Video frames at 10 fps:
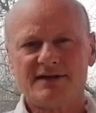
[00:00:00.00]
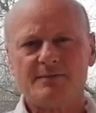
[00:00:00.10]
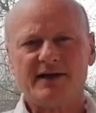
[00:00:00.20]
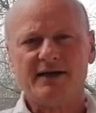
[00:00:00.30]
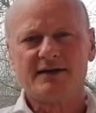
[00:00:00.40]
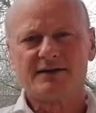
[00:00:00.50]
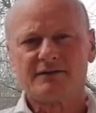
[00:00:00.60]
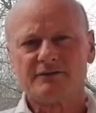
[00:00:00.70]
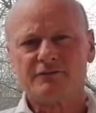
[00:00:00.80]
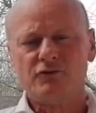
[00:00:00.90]
Es gibt eigentlich
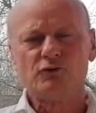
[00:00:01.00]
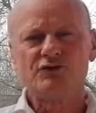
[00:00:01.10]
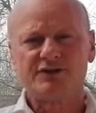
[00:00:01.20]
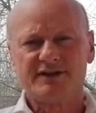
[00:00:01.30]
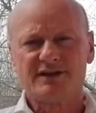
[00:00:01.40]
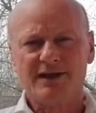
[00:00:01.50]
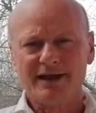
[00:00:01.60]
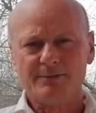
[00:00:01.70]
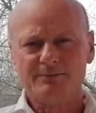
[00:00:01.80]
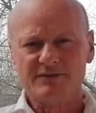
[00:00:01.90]
den Fluss des
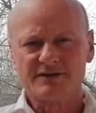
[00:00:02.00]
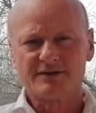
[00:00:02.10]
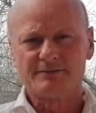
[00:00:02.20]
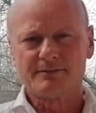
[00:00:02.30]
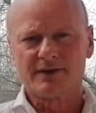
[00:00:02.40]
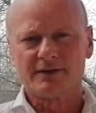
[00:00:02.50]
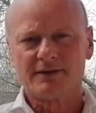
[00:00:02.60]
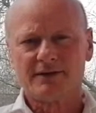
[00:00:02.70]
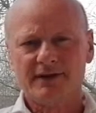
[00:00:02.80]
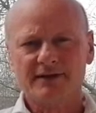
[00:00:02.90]
Lebens,
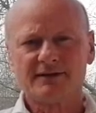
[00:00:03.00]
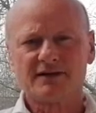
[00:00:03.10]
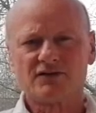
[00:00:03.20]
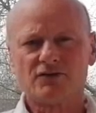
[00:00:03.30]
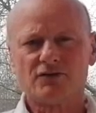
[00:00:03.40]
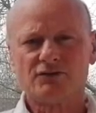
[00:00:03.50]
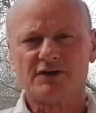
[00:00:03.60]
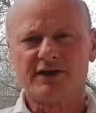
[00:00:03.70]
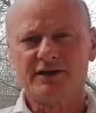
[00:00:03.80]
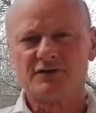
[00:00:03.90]
man nennt das so, und
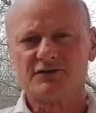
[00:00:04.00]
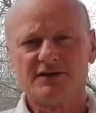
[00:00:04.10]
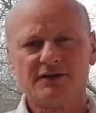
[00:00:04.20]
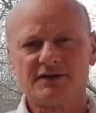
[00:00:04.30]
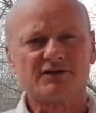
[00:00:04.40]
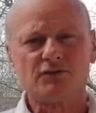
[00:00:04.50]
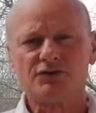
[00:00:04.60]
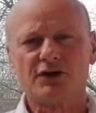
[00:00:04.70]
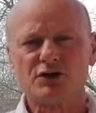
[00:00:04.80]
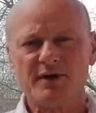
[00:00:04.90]
da drinnen sind jetzt
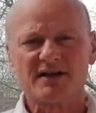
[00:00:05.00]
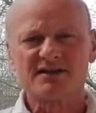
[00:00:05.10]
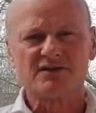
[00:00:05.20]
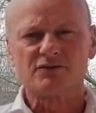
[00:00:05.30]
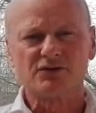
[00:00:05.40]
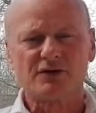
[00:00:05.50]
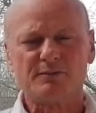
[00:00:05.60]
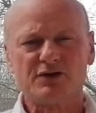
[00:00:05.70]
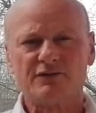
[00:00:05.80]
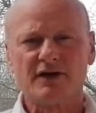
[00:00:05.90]
unsere Schmerzen, unsere
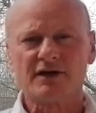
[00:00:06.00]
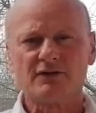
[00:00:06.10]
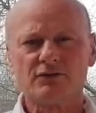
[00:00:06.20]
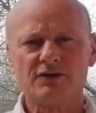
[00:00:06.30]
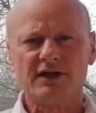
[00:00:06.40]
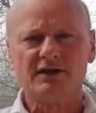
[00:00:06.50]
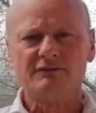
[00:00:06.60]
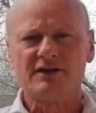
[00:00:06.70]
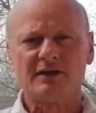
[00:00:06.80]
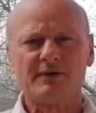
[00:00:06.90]
Beschwerden und
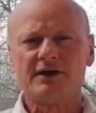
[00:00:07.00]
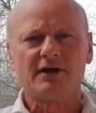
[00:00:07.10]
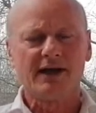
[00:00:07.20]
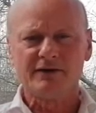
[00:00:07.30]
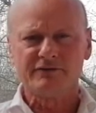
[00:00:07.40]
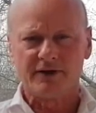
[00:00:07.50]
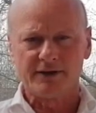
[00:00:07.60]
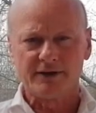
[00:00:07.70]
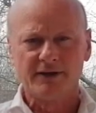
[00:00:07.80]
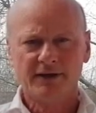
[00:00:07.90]
jeder wird einmal da
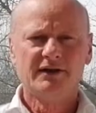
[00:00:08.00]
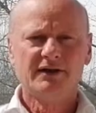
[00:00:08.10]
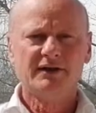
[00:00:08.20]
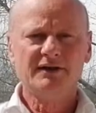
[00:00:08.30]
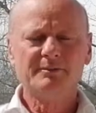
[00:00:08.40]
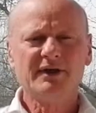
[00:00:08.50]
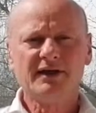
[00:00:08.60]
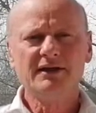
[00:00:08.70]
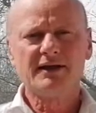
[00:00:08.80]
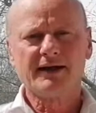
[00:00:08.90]
reinfallen. Hier
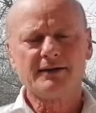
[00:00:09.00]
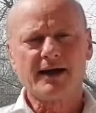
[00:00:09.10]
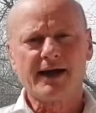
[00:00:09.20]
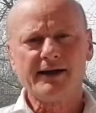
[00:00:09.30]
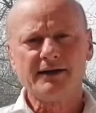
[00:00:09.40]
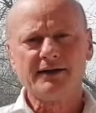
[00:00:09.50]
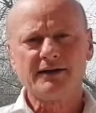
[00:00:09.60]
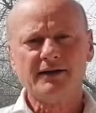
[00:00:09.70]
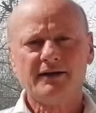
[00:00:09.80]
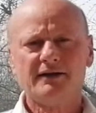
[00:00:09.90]
beginnt
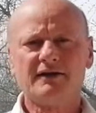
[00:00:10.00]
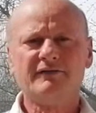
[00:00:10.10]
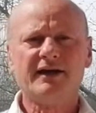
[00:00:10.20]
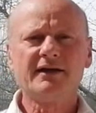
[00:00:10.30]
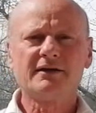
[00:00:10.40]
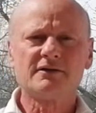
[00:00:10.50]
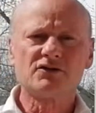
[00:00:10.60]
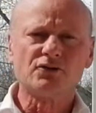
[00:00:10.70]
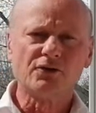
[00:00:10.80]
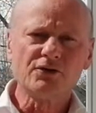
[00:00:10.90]
eigentlich der Weg
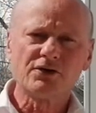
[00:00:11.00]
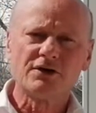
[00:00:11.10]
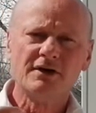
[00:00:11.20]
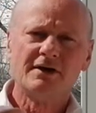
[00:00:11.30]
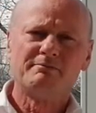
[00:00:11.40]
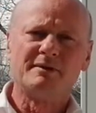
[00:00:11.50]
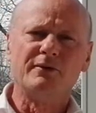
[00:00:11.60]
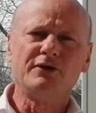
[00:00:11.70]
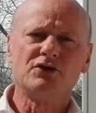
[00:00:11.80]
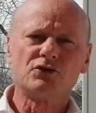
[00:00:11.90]
zurück. Man
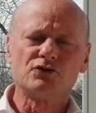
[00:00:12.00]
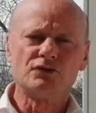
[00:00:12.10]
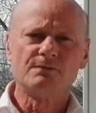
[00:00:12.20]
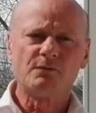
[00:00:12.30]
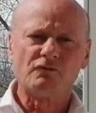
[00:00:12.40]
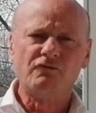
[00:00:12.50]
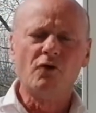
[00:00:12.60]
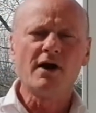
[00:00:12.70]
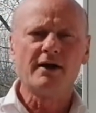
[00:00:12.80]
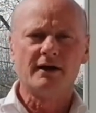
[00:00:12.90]
möchte schon
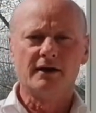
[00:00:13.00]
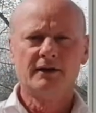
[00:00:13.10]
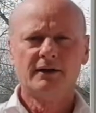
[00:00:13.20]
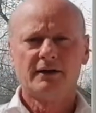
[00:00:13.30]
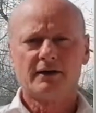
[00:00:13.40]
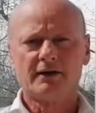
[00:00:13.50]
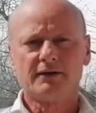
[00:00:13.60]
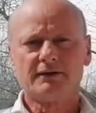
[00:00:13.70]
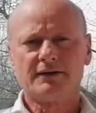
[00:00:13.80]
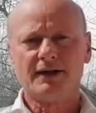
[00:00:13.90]
vorher
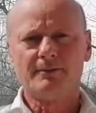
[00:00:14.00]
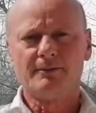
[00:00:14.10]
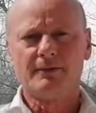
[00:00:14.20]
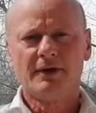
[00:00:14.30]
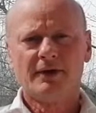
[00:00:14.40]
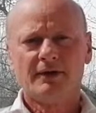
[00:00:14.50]
äh, dem,